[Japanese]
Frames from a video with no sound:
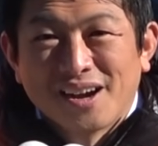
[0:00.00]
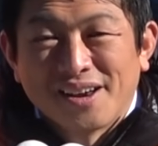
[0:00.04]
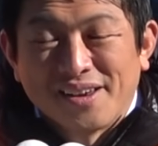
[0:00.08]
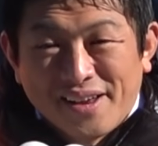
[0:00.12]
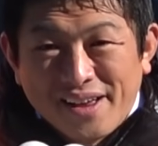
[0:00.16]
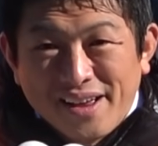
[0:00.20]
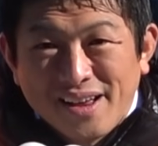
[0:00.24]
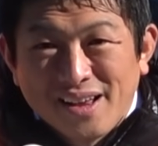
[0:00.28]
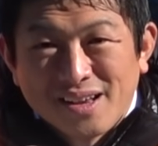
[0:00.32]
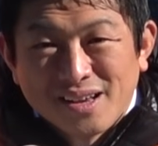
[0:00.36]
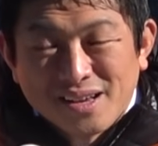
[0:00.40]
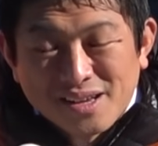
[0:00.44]

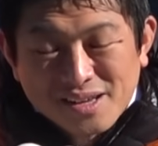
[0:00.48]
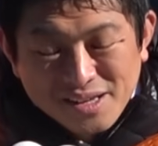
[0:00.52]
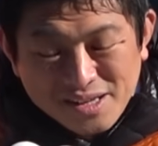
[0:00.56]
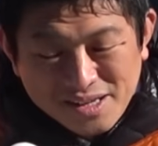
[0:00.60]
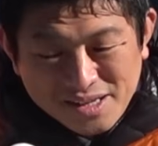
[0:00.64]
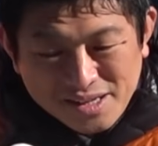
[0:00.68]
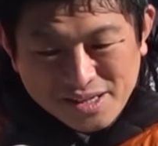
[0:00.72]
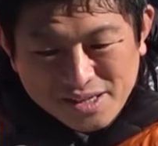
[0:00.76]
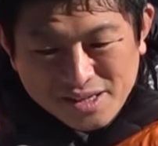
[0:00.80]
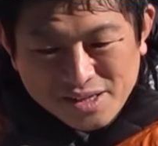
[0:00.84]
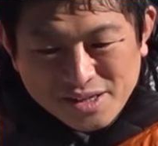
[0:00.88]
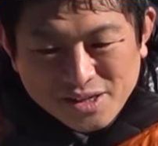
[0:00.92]
ね、
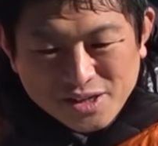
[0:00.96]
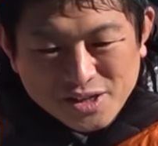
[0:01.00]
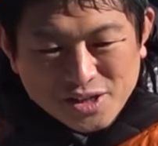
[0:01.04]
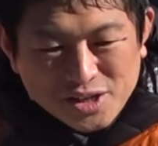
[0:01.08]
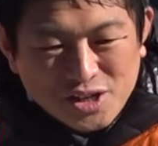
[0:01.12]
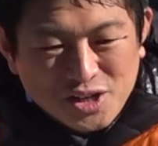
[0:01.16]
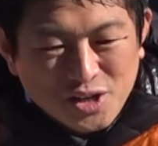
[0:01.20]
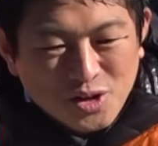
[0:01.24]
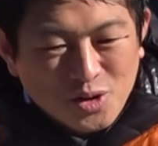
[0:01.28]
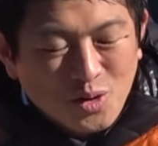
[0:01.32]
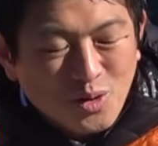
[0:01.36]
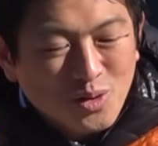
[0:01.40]

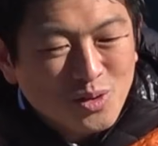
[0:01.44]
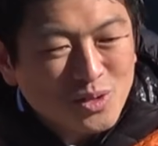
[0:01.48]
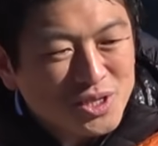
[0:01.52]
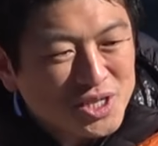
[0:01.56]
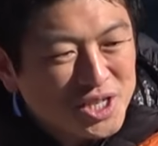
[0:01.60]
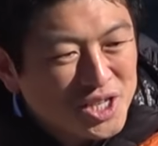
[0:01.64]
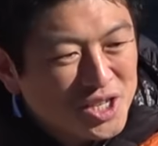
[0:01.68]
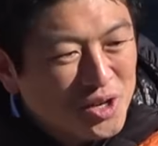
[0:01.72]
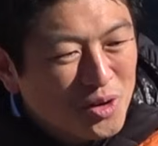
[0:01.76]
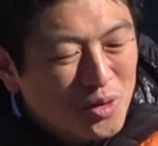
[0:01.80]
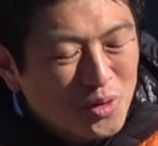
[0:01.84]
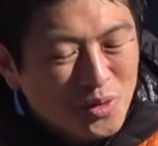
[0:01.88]
日本
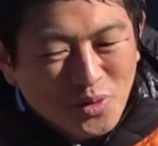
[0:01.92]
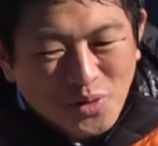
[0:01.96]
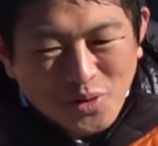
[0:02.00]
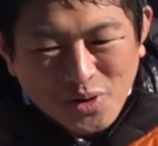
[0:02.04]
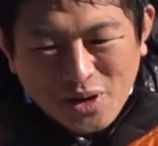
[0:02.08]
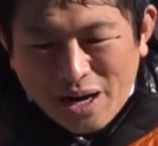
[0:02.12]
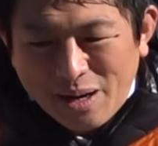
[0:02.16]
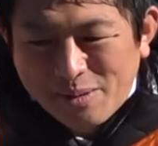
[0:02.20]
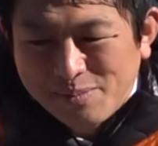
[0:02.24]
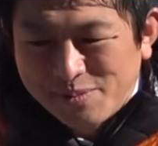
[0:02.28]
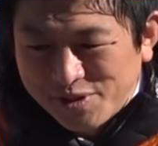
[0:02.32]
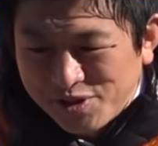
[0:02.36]
企業の
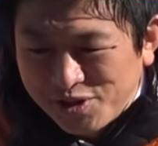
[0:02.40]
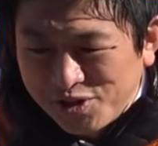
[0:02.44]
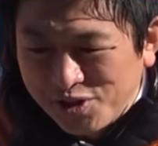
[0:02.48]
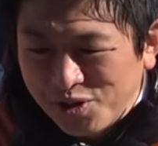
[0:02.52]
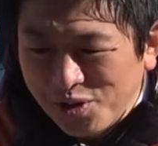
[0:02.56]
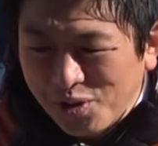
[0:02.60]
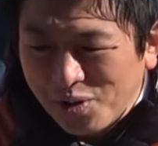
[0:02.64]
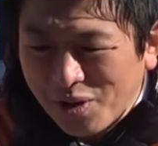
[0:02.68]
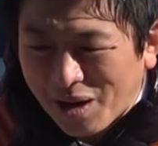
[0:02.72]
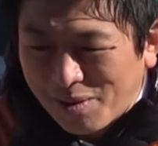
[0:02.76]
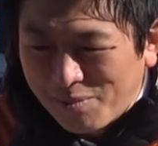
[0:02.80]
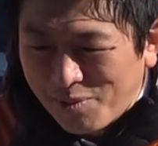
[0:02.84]
株、有
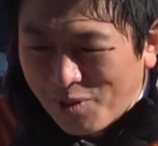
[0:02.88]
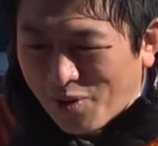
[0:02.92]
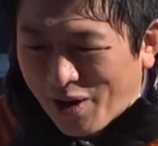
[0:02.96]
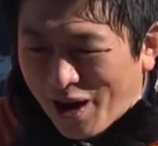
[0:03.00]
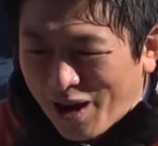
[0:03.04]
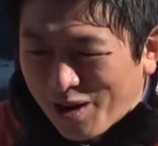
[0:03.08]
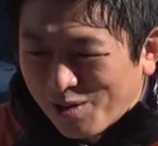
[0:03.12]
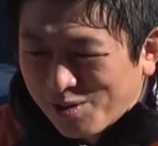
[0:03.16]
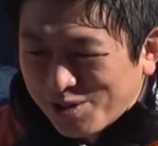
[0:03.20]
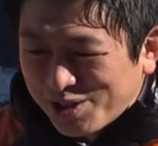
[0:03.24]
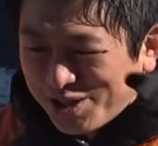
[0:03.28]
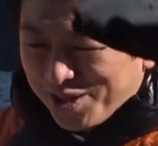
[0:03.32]
料株を
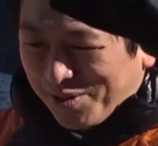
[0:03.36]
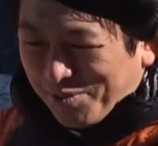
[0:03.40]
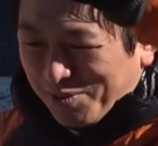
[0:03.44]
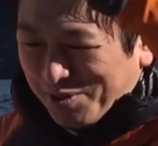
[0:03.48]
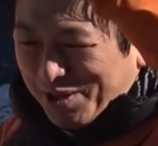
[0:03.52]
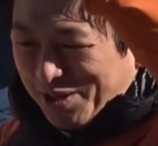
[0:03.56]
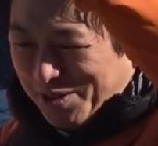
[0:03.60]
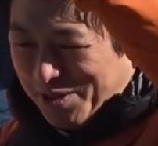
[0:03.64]
外国人が持っ